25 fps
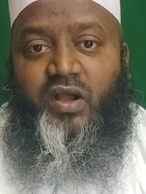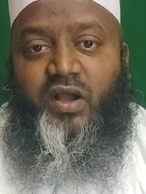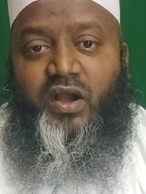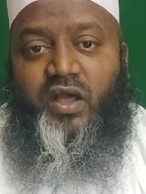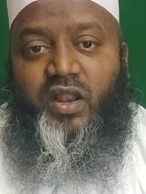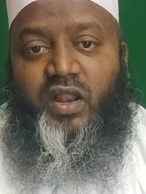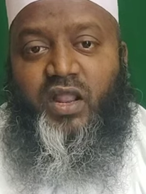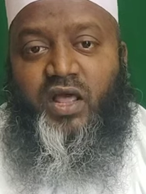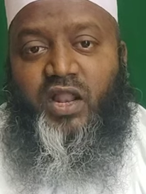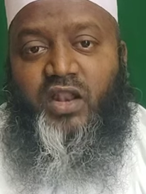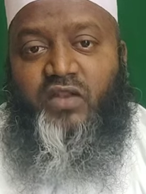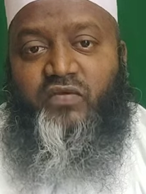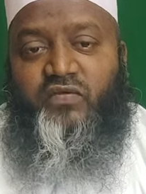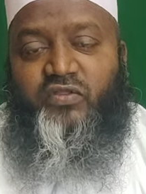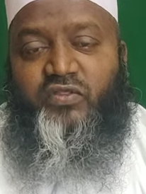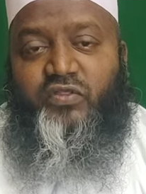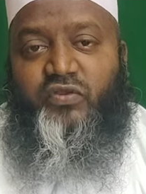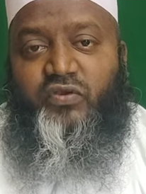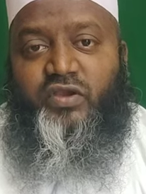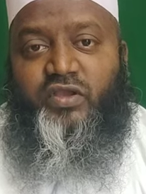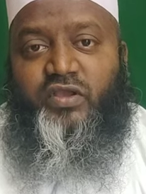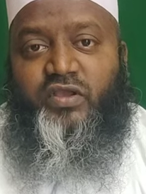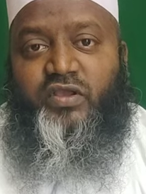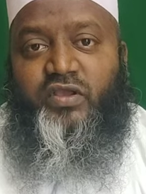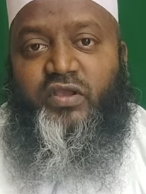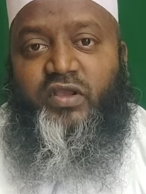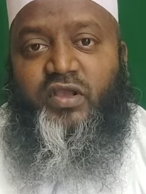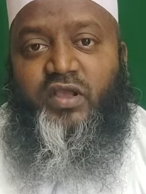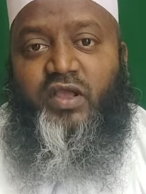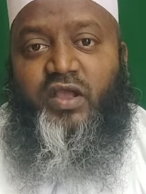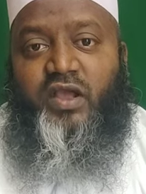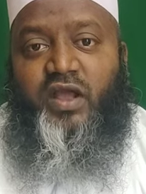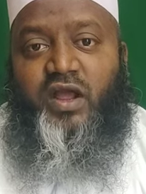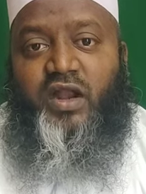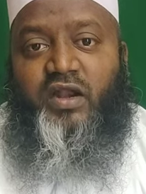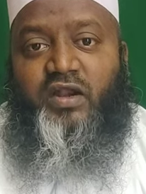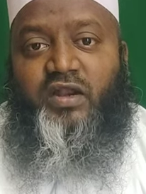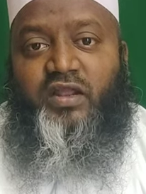హలాల్ విందుకి
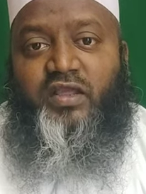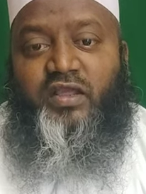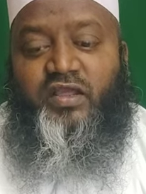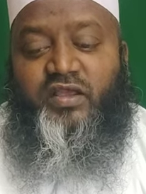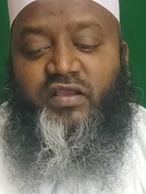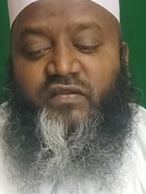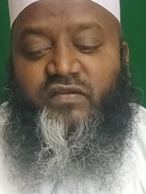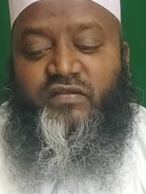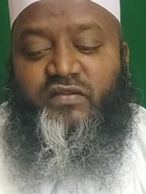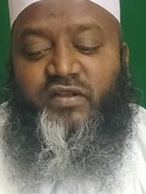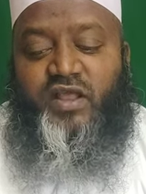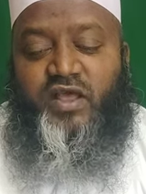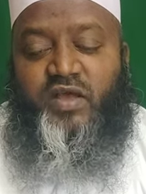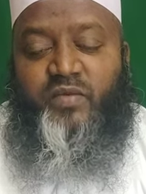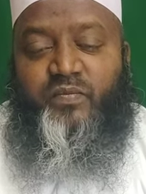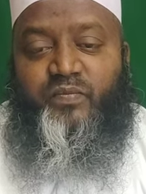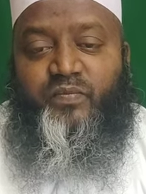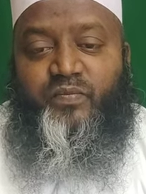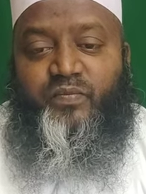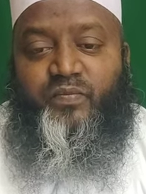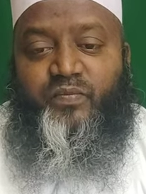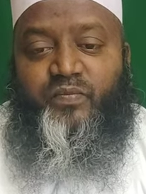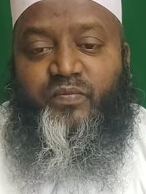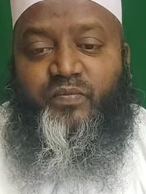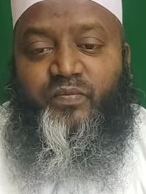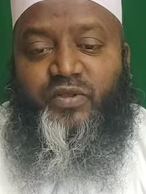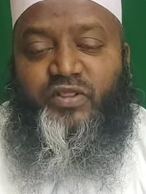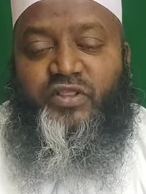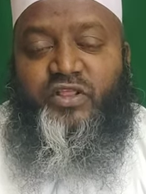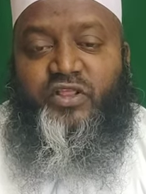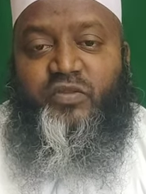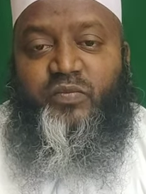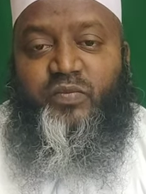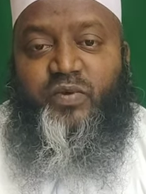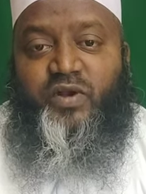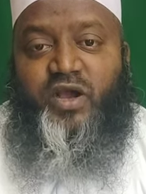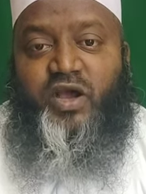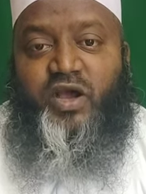అంటే ఇస్లాం
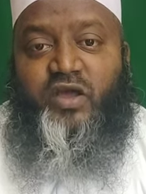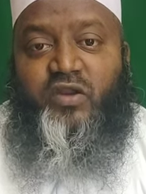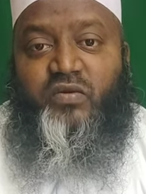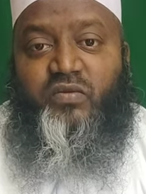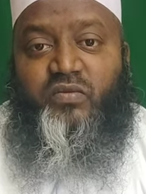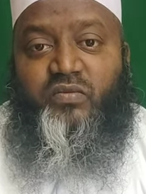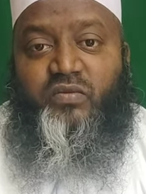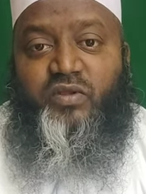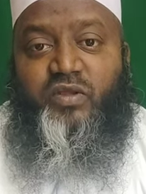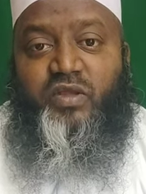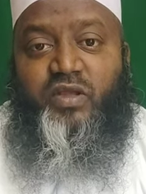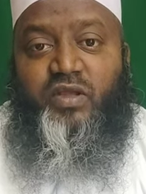పద్ధతి ప్రకారం